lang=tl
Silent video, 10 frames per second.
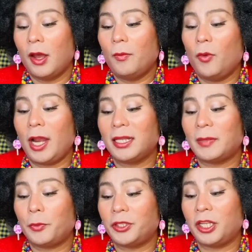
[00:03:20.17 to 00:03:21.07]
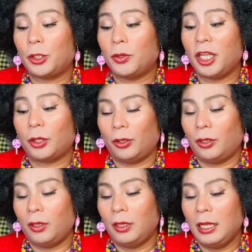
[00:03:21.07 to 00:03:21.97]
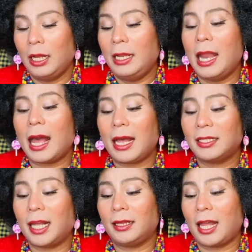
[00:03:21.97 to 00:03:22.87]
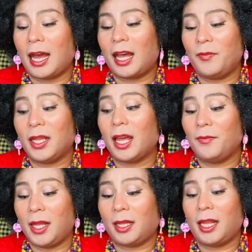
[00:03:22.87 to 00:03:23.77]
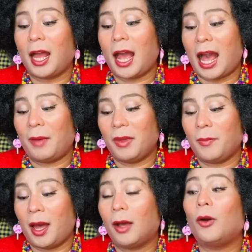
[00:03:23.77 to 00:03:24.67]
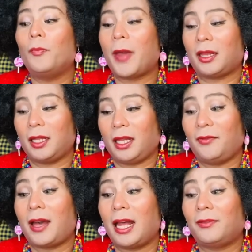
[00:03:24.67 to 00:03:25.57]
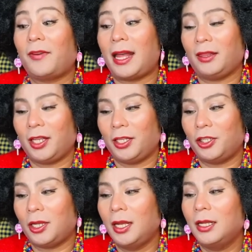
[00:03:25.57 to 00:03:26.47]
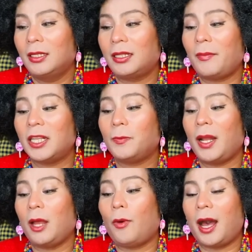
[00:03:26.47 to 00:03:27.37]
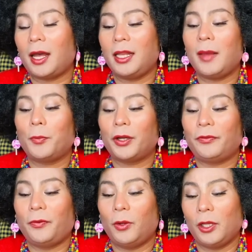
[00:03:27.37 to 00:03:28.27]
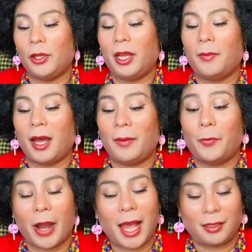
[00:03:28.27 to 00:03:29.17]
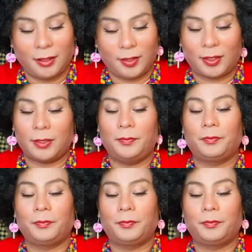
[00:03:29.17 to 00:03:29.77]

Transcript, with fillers: mula sa posisyong ito, lakas handa kaming gamitin ang aming mga competitive advantage sa mas malawakan na portfolio ng mga brands.